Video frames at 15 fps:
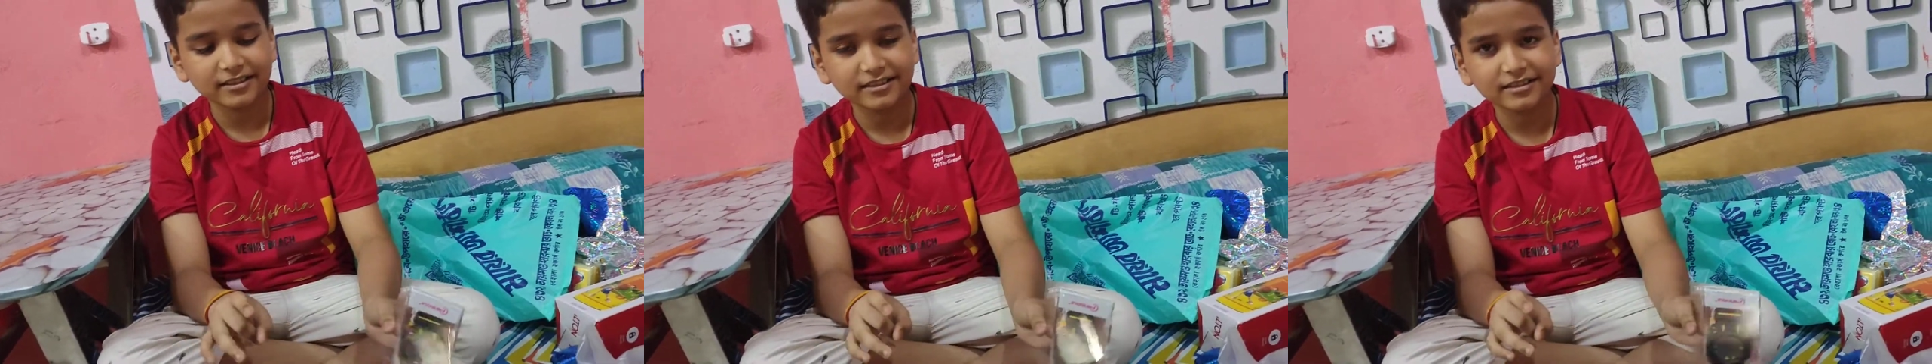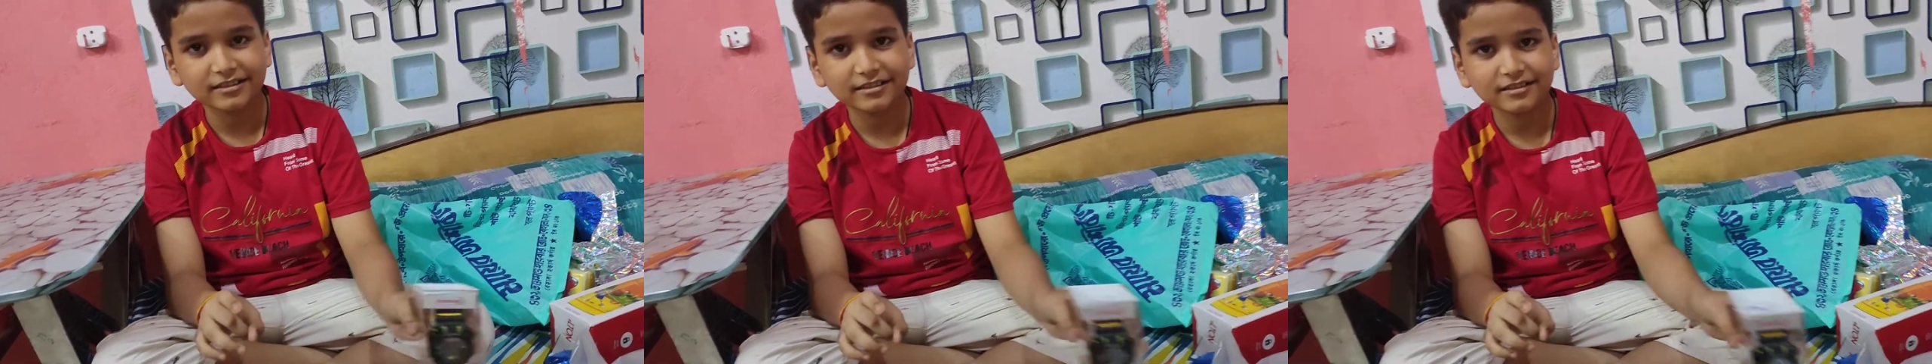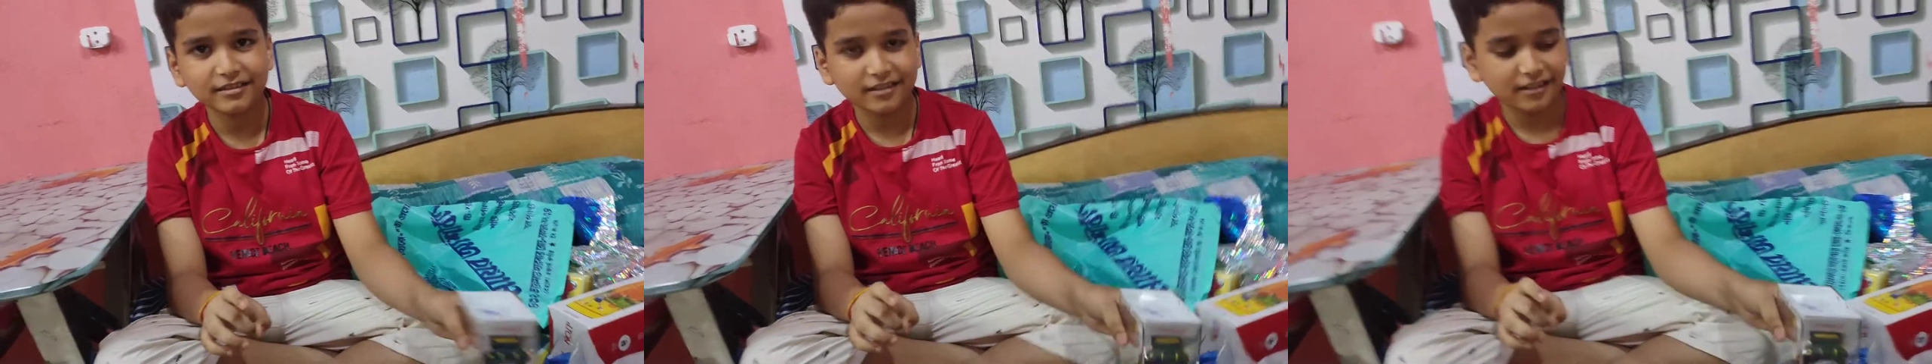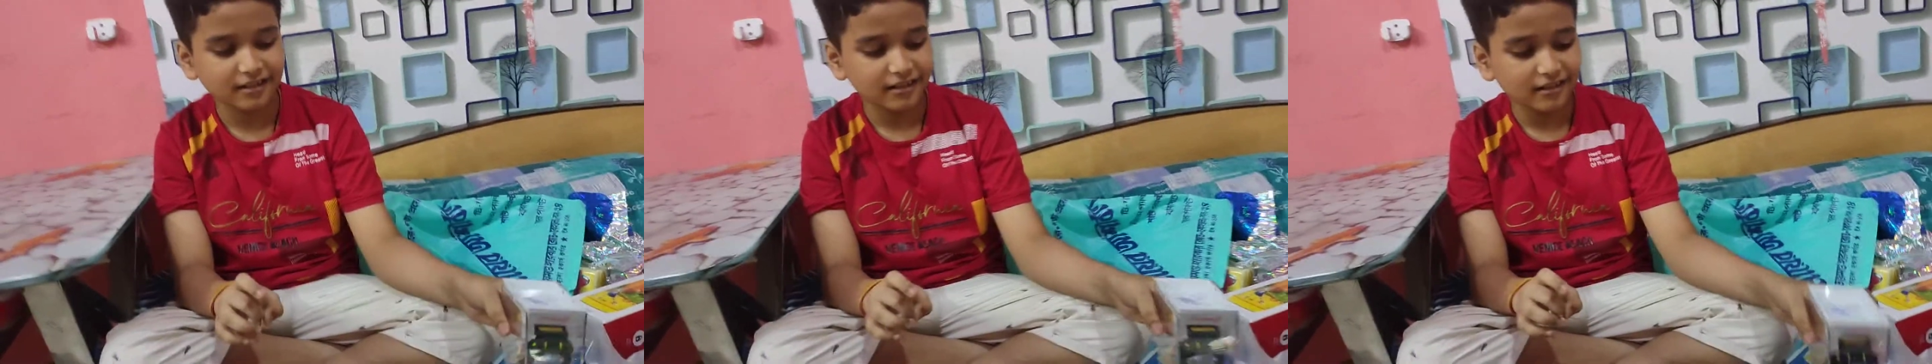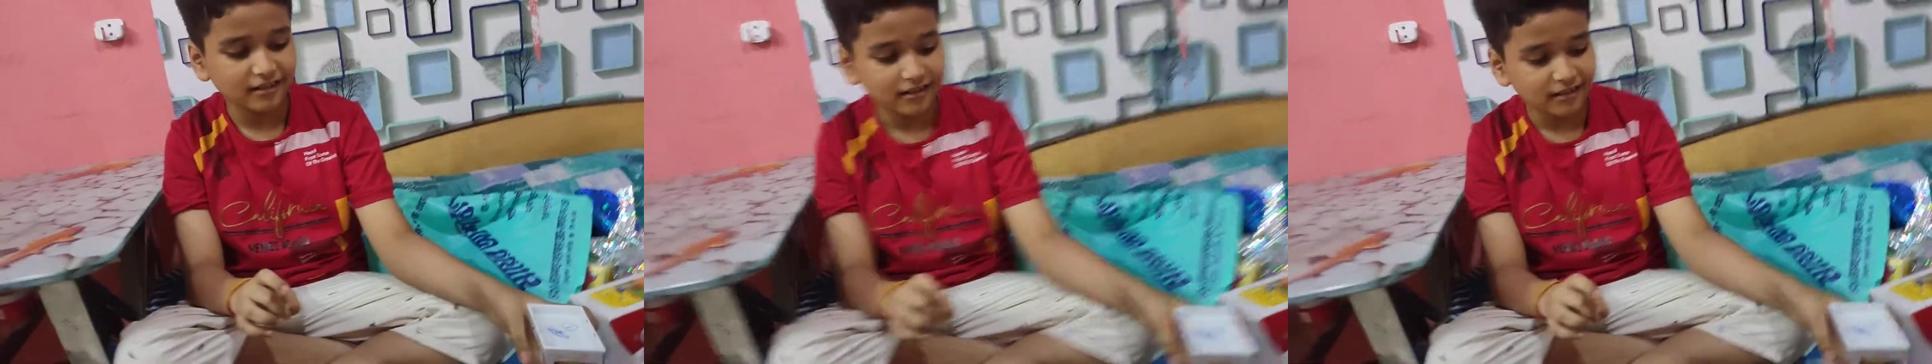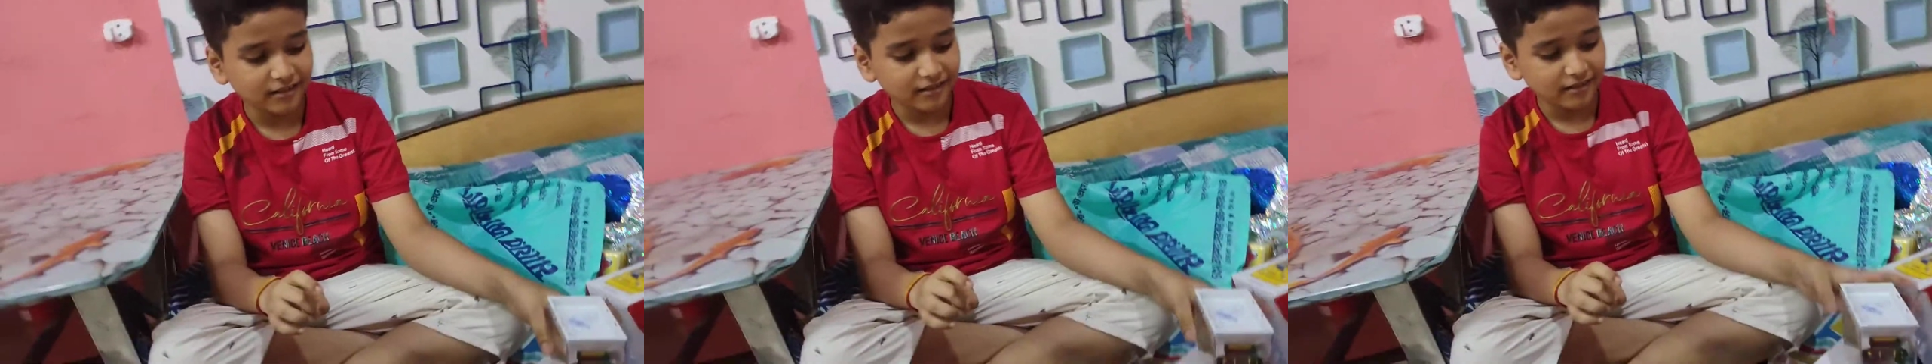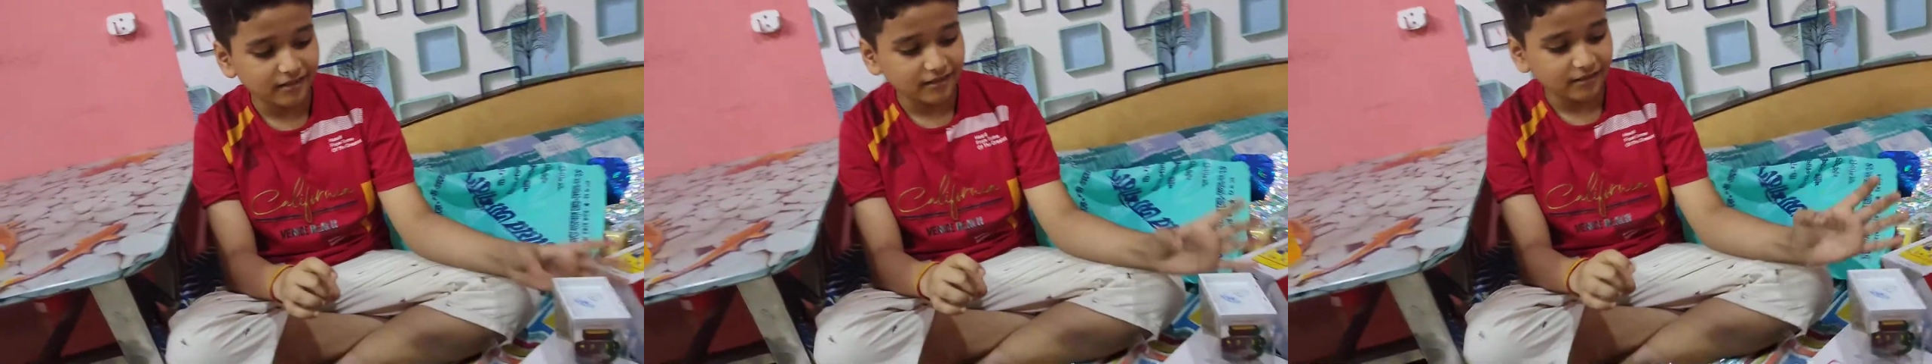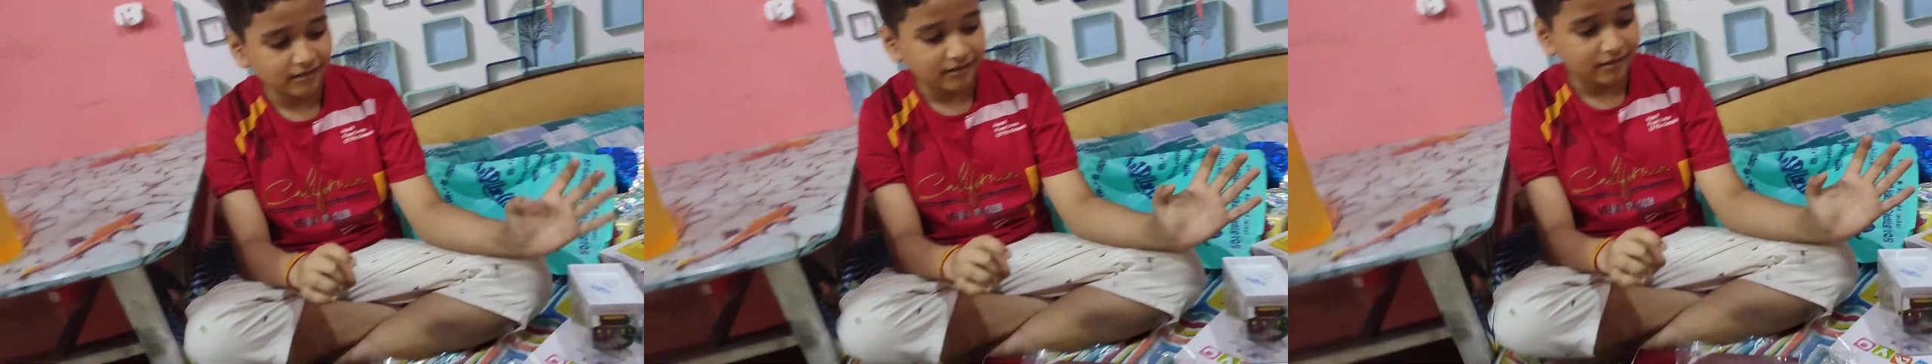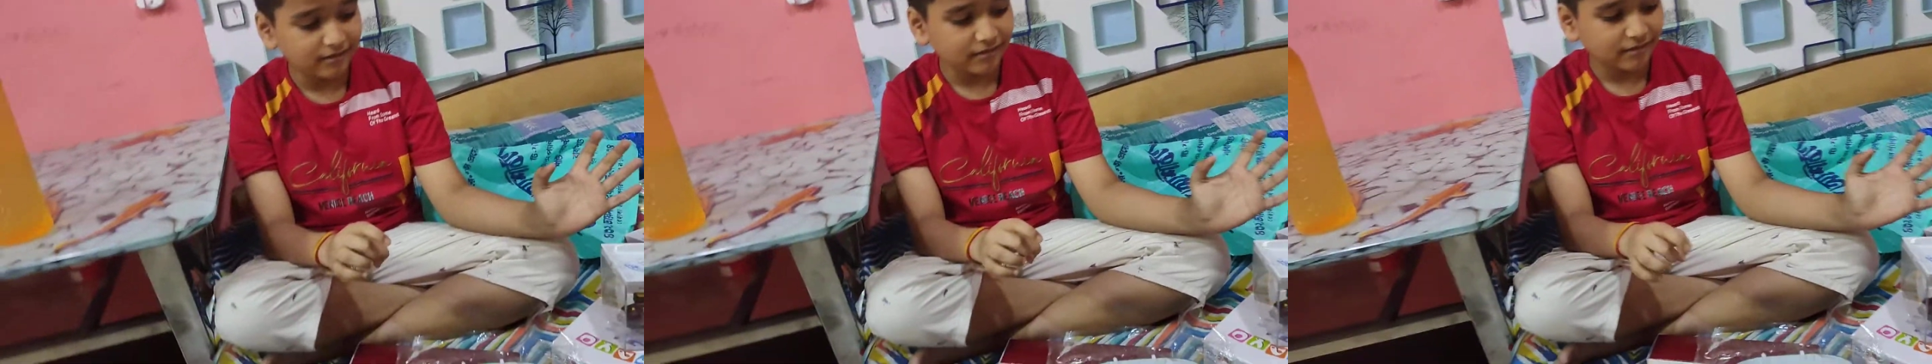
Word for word: हम खुश है पता है क्योंकि बाबू का